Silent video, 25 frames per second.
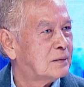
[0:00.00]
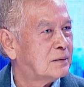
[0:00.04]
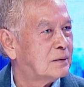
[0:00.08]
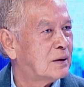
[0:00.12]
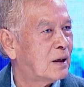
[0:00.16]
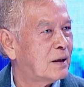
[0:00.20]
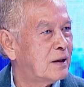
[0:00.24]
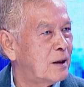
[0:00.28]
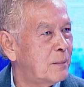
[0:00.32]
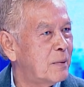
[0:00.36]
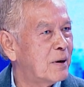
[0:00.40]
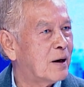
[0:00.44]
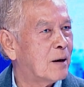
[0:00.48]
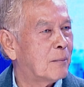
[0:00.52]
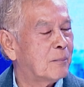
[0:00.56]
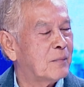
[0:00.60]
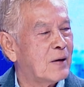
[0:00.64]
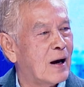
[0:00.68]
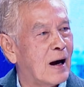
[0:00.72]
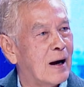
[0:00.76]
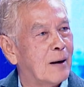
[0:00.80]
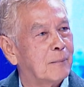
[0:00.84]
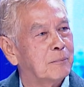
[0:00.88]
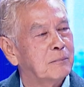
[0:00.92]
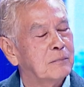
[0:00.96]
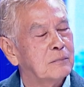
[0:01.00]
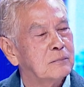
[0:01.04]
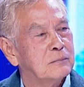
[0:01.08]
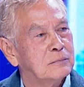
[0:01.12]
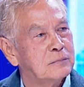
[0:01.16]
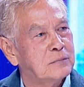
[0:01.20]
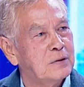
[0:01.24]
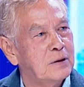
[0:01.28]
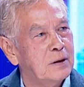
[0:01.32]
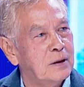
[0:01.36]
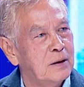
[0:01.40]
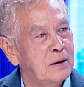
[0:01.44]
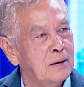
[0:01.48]
อันนี้เป็นคำถาม
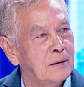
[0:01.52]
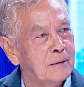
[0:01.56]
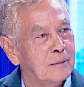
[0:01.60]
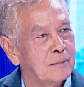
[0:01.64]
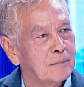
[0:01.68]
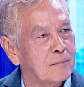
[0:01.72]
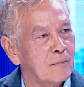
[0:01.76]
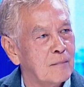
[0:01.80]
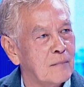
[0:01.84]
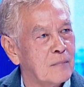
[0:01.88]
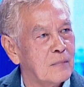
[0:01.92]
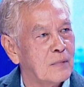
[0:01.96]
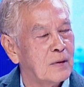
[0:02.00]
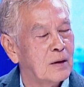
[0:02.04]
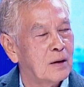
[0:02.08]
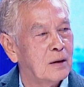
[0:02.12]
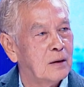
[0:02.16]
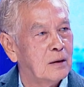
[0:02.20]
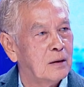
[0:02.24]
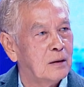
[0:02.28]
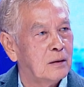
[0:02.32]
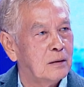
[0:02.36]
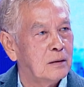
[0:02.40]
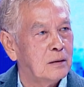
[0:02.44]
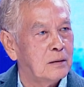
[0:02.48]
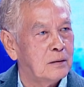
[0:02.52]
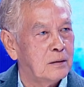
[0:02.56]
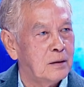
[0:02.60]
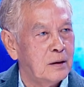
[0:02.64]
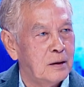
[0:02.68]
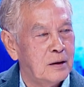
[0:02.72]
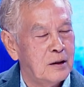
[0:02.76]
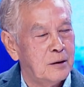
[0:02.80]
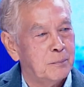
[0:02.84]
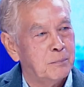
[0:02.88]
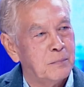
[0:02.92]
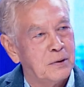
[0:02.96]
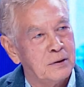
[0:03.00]
ที่ที่
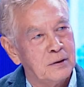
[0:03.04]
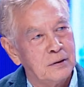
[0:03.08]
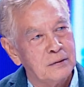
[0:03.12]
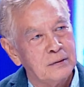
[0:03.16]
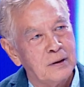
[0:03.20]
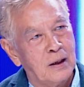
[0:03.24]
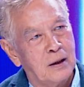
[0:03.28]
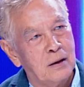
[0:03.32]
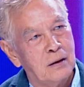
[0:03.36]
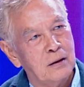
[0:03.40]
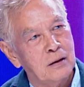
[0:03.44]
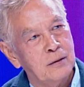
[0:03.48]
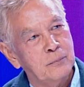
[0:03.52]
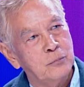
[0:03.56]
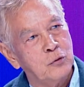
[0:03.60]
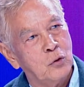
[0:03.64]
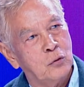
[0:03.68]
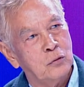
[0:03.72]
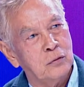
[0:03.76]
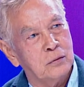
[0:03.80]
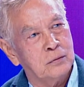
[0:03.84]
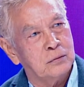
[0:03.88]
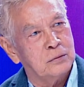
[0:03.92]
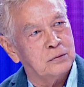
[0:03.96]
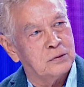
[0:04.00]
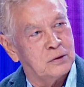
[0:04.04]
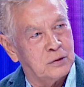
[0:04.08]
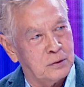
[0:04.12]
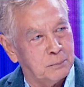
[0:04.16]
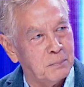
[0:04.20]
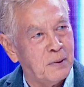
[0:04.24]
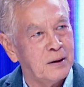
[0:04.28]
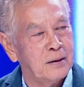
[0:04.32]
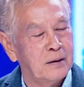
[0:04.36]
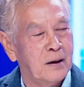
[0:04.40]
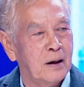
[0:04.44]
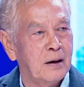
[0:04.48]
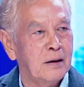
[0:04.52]
ฮิตมาตั้งแต่เริ่มจนถึง
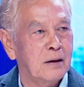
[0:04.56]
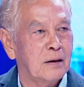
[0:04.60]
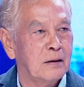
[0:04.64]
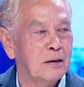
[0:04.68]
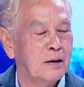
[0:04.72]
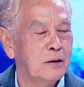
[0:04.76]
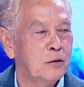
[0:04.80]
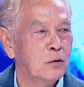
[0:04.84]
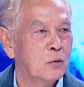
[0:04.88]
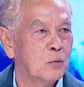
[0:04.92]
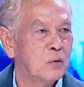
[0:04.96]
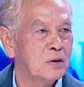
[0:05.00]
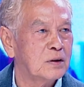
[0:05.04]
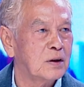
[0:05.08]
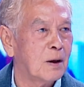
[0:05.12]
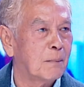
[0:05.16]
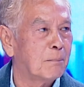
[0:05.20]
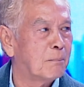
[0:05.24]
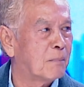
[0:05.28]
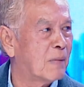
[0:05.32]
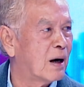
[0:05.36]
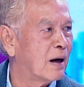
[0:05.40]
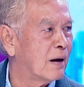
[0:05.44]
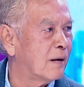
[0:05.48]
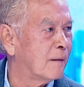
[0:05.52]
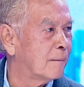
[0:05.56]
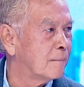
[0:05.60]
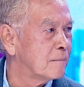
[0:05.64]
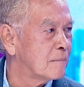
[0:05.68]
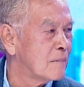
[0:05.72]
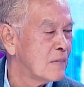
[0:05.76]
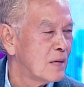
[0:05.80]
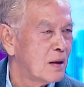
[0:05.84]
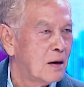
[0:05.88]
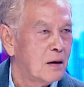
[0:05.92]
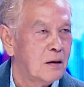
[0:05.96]
บัดนี้ก็ยังฮิต เราก็จะถามอีกค่ะ